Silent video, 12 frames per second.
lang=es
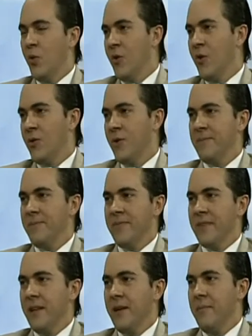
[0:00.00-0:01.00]
urólogo.
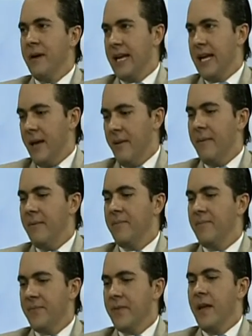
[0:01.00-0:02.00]
Para ah, ya eso
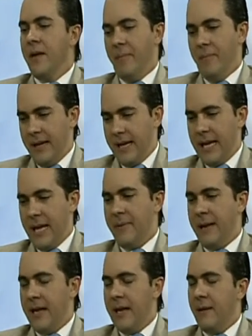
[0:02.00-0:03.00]
es la urología. Para que venga